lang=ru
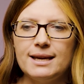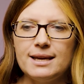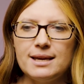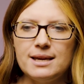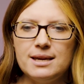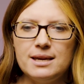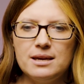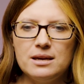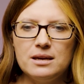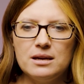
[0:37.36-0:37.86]

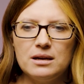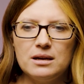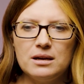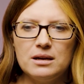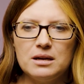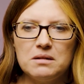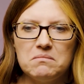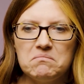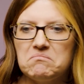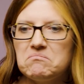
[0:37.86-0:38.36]
И
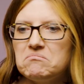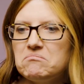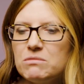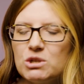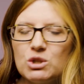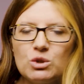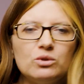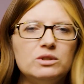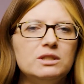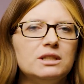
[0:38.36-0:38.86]
а,
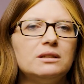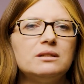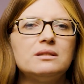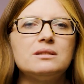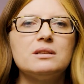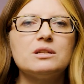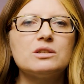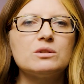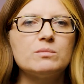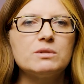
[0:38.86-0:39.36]
что делать
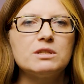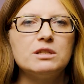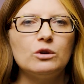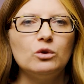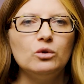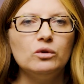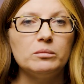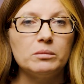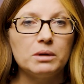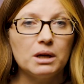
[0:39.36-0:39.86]
с нашим
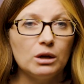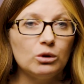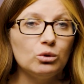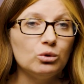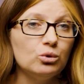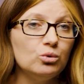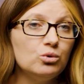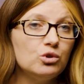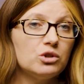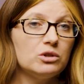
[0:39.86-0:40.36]
здоровьем, как
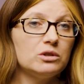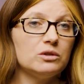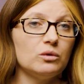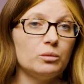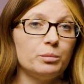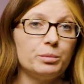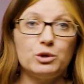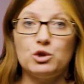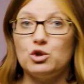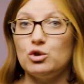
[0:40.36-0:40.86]
улучшить его,
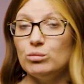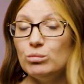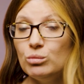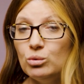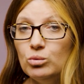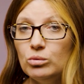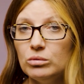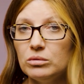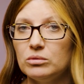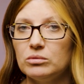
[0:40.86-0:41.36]

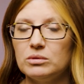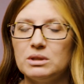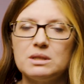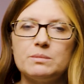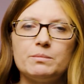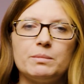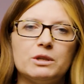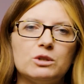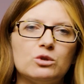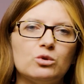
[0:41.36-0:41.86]
почему у нас
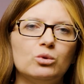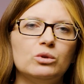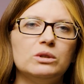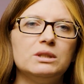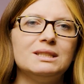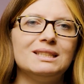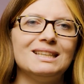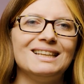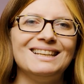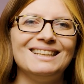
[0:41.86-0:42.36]

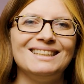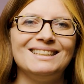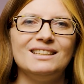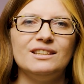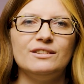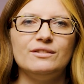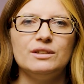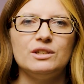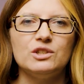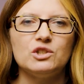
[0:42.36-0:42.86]
происходят те или
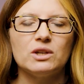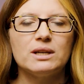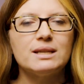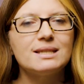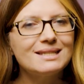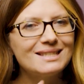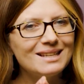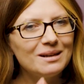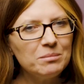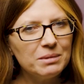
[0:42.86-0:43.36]
иные вещи. А
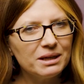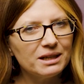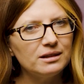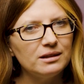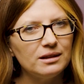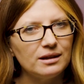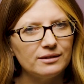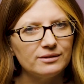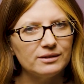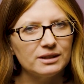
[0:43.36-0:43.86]
самое
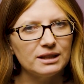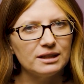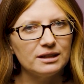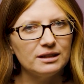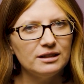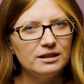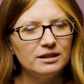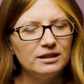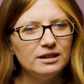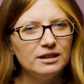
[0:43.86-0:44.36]
главное,
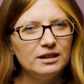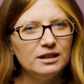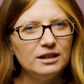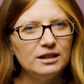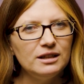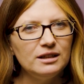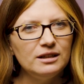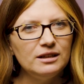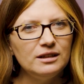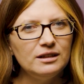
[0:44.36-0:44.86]

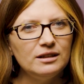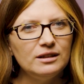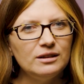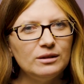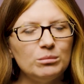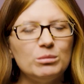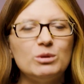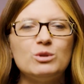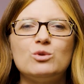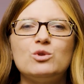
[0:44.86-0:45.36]

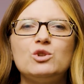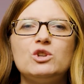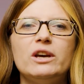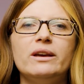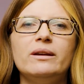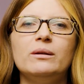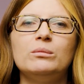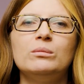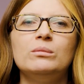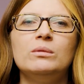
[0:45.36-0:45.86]
мы
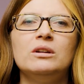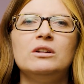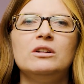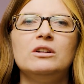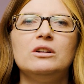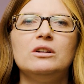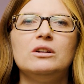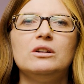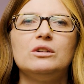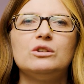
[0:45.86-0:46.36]
изучаем,
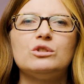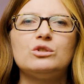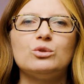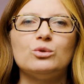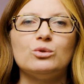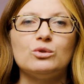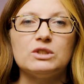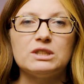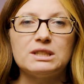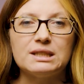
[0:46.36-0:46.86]

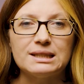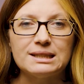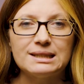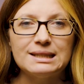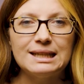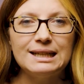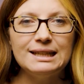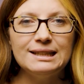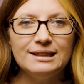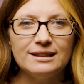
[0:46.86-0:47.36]
что
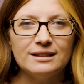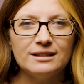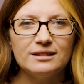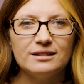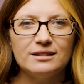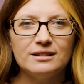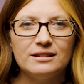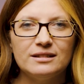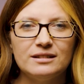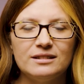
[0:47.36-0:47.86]
сознание
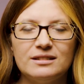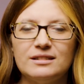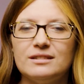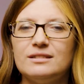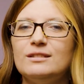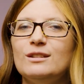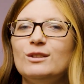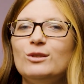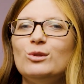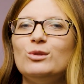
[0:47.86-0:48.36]

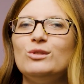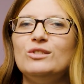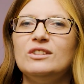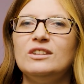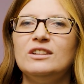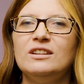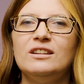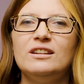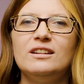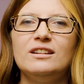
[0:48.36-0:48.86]
создает
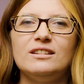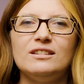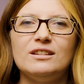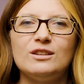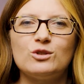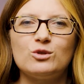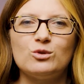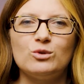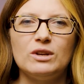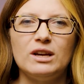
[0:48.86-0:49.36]

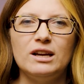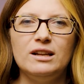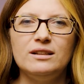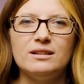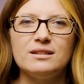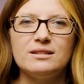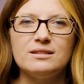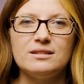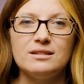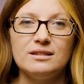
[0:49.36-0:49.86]
нашу
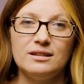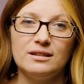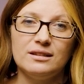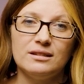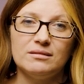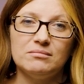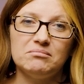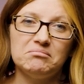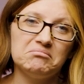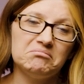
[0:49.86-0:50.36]
реальность,
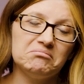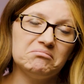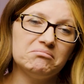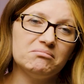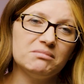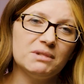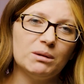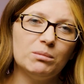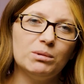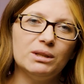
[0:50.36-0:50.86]
и
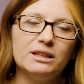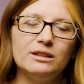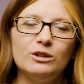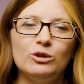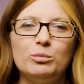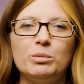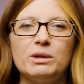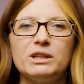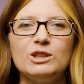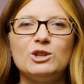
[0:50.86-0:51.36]
Каббала
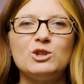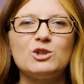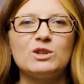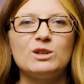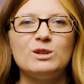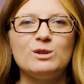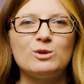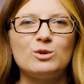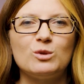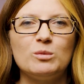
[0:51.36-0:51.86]
дает
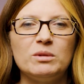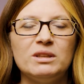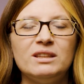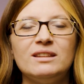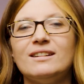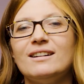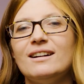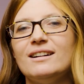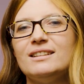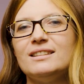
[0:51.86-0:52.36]
практические
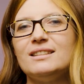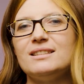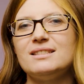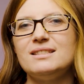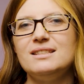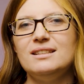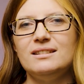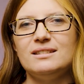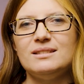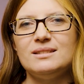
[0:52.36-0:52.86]
инструменты, как это
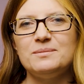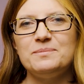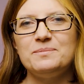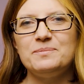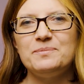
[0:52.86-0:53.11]
сделать.